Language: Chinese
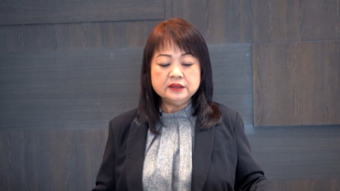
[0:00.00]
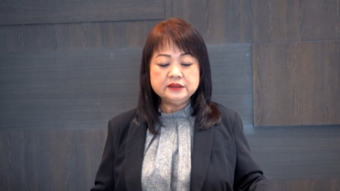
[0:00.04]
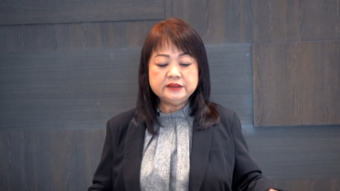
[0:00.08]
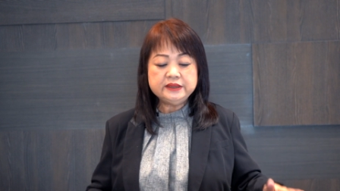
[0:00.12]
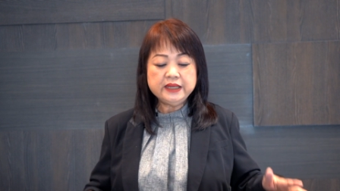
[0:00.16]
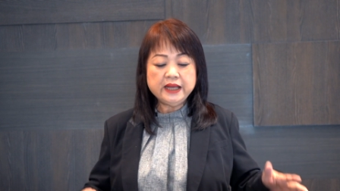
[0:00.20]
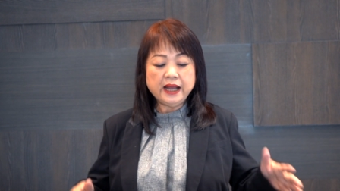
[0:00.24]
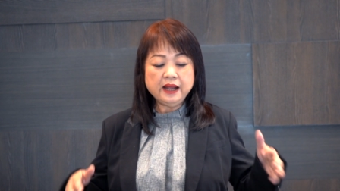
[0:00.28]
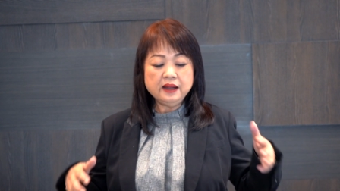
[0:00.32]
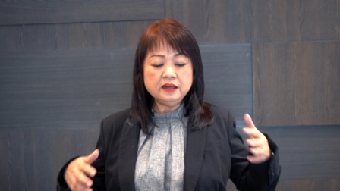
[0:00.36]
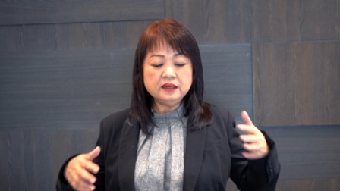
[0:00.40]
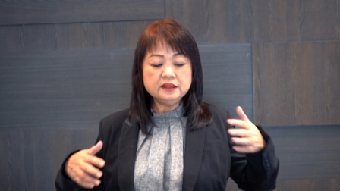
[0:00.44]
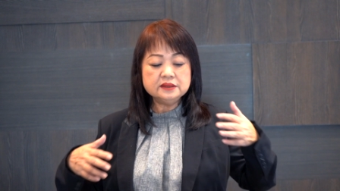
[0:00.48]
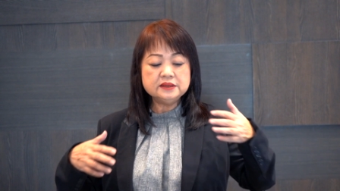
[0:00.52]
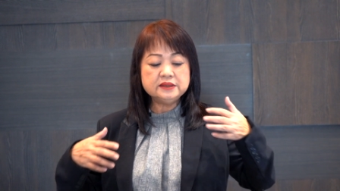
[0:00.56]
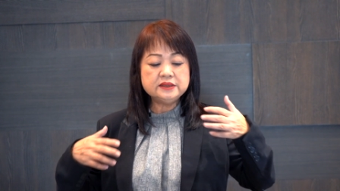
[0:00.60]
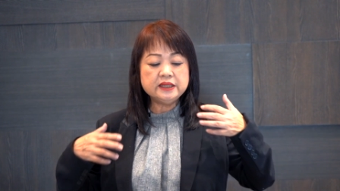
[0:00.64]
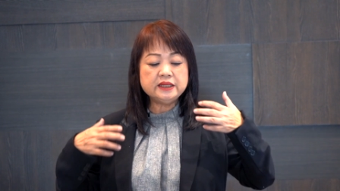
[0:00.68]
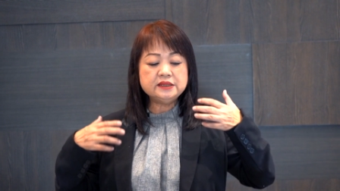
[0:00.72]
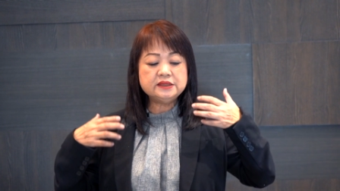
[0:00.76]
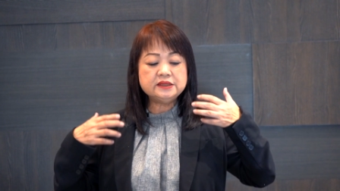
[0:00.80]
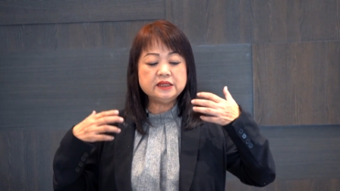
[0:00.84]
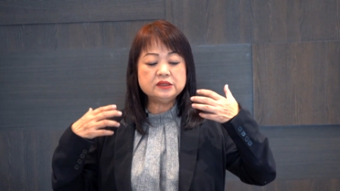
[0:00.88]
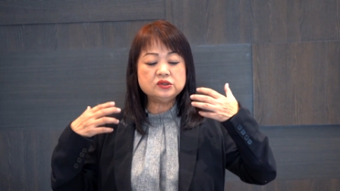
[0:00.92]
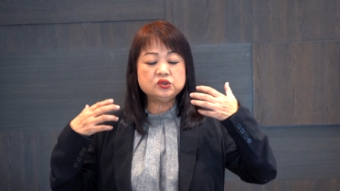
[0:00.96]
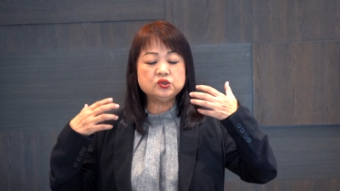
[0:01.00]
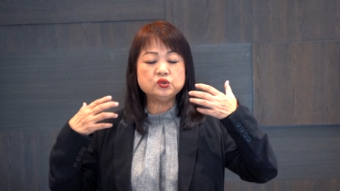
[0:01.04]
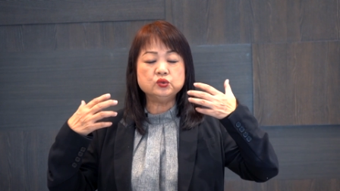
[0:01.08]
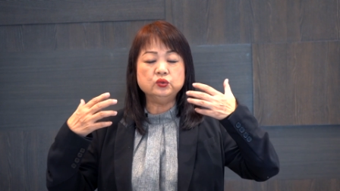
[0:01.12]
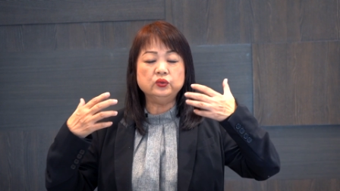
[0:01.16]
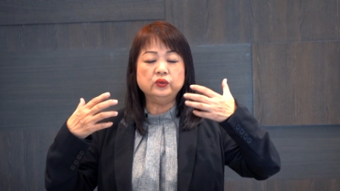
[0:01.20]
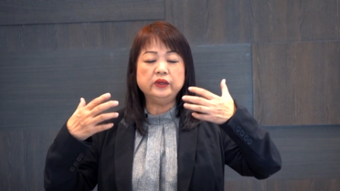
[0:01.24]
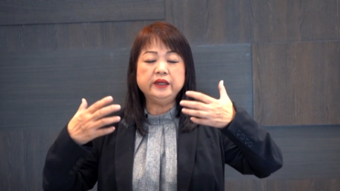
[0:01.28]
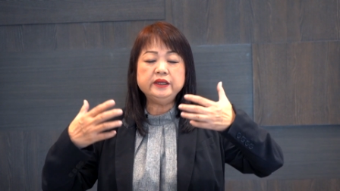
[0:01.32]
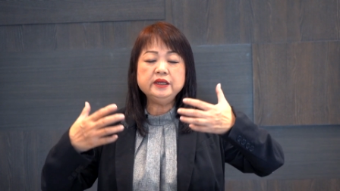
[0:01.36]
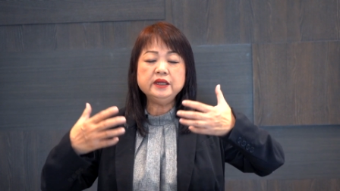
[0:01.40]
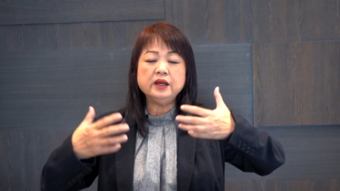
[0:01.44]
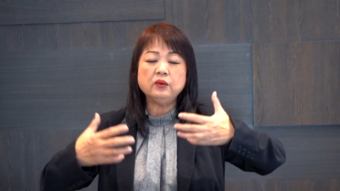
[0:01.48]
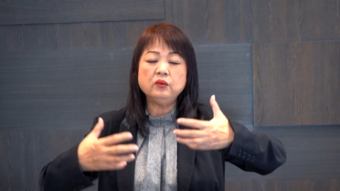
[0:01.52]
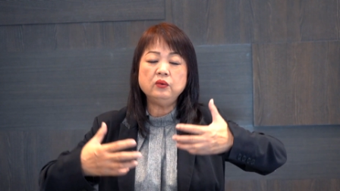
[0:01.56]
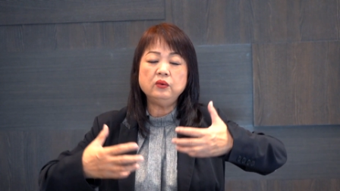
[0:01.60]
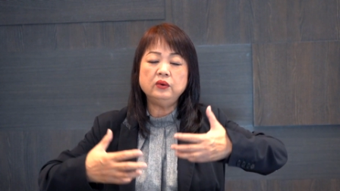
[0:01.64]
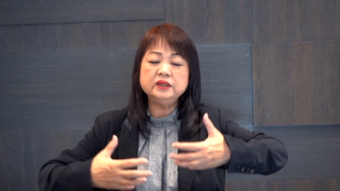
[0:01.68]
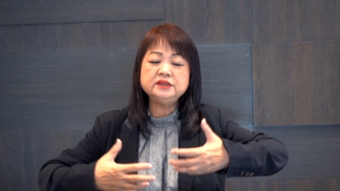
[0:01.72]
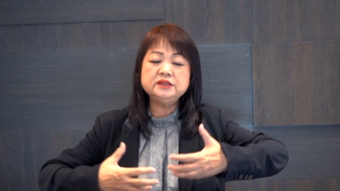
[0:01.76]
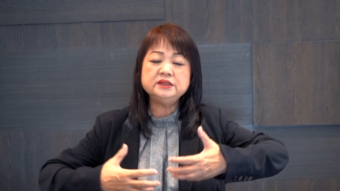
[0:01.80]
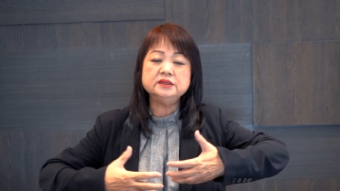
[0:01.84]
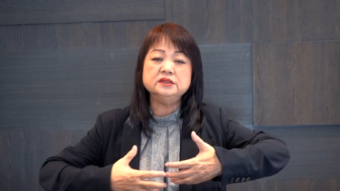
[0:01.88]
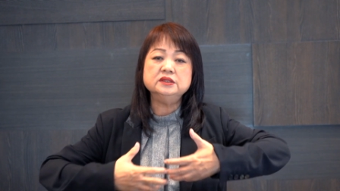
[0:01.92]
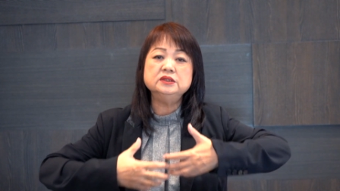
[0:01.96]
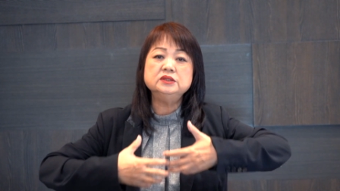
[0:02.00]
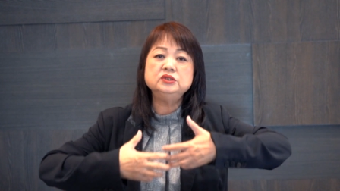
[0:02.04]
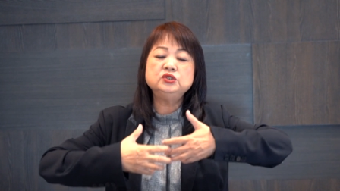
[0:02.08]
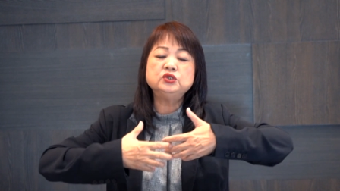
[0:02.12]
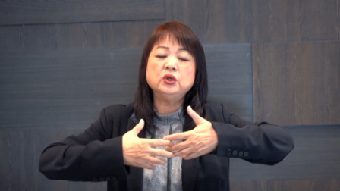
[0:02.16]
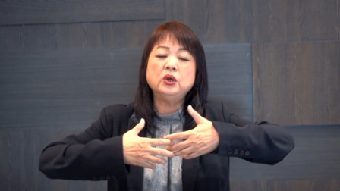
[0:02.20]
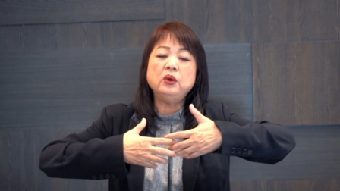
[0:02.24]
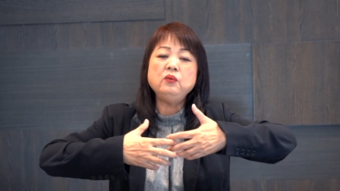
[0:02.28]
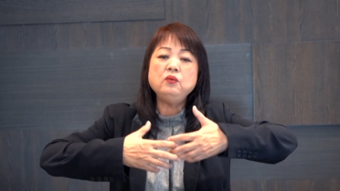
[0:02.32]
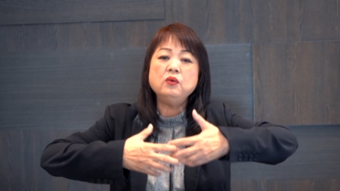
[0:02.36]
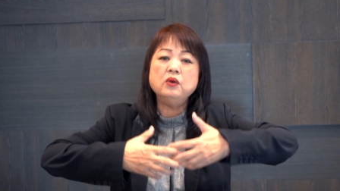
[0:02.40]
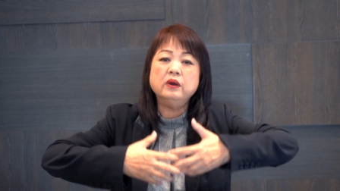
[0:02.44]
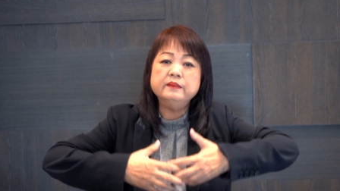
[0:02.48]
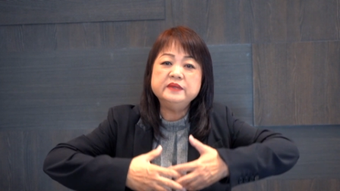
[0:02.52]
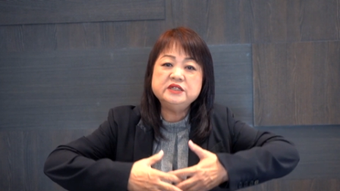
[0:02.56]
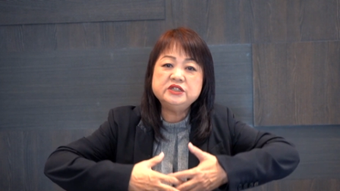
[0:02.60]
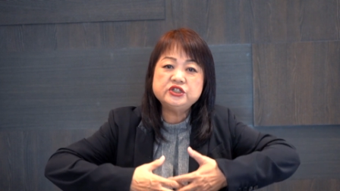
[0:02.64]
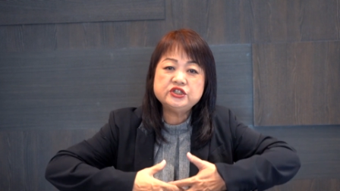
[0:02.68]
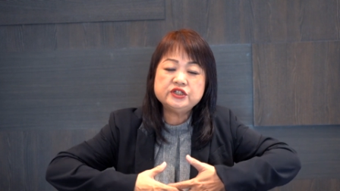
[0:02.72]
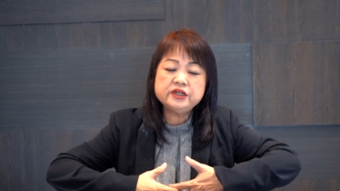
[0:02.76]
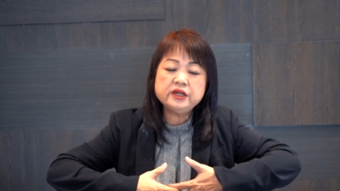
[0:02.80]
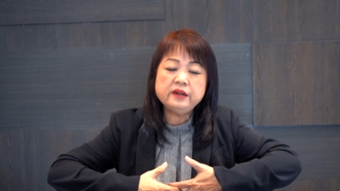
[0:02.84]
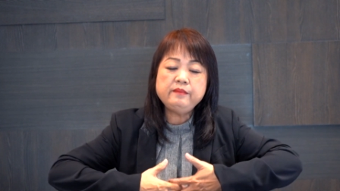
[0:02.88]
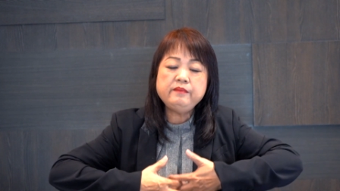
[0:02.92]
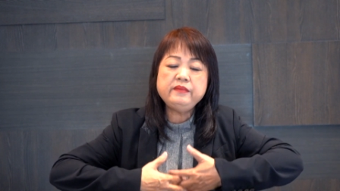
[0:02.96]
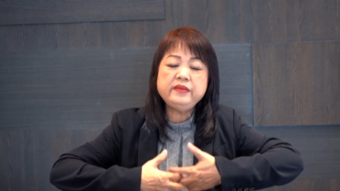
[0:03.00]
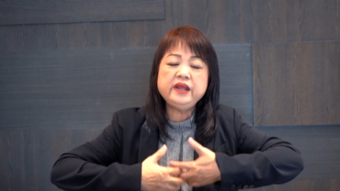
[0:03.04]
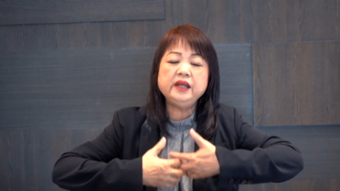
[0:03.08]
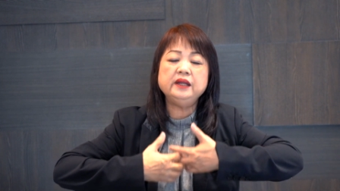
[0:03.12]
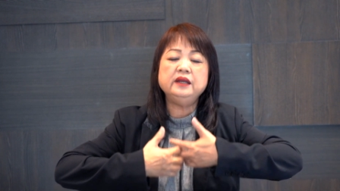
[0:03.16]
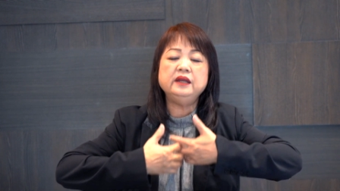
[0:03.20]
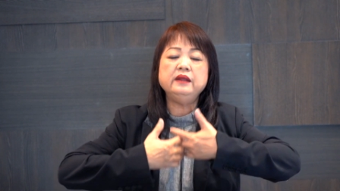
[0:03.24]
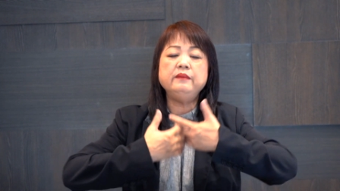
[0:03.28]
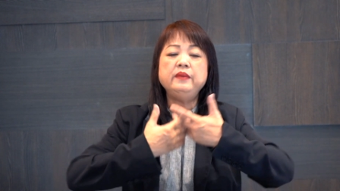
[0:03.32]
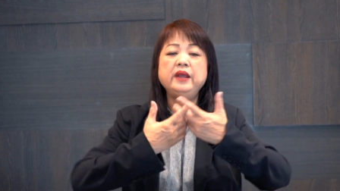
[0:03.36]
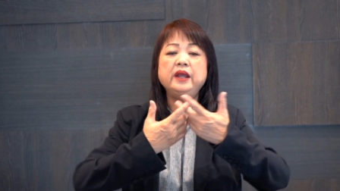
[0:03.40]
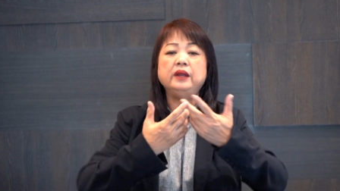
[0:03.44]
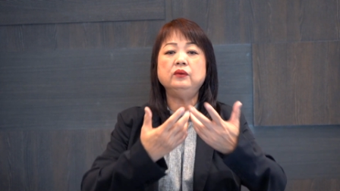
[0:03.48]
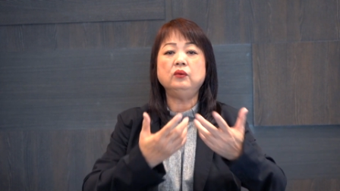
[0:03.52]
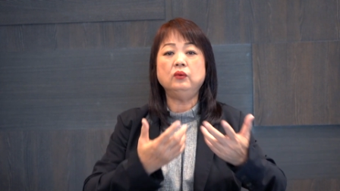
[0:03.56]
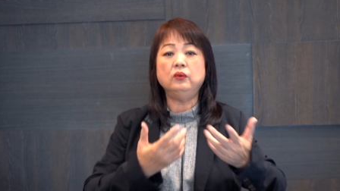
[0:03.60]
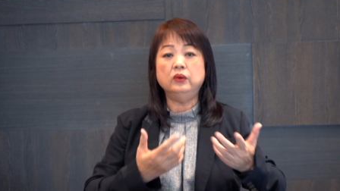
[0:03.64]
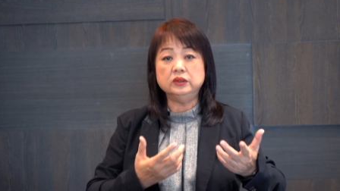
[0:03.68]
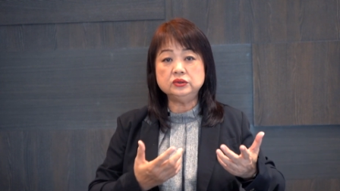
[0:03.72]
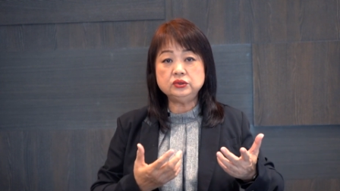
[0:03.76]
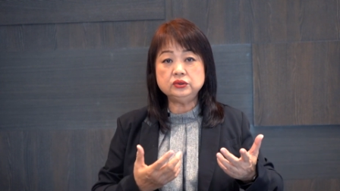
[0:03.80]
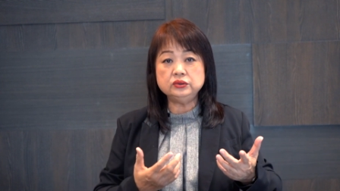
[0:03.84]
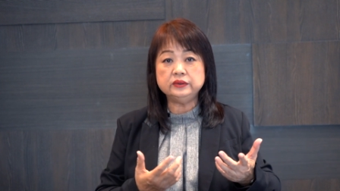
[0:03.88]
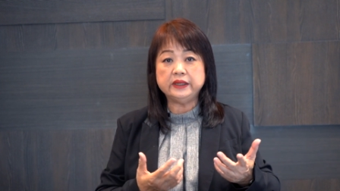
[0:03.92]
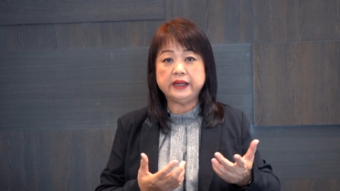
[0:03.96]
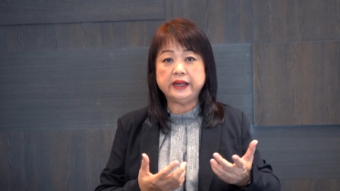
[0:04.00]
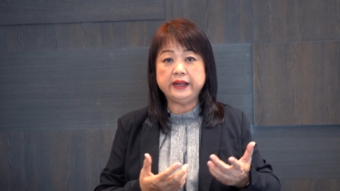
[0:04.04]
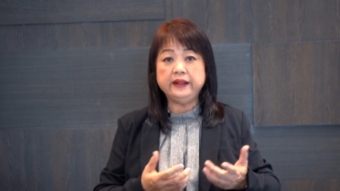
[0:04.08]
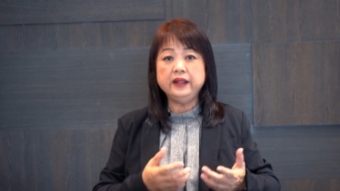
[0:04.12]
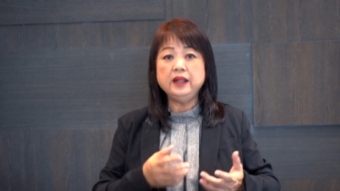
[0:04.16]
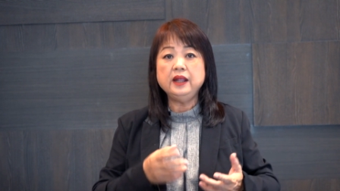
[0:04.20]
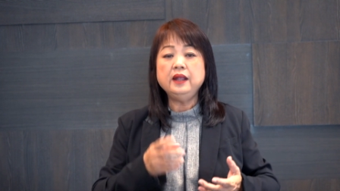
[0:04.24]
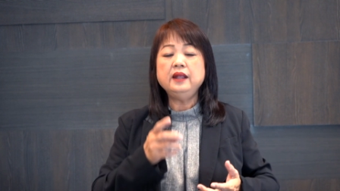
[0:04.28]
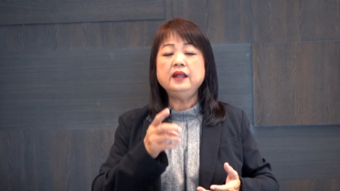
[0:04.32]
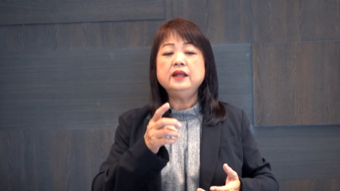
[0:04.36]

将这些属灵的果子从我们生命里面活出来，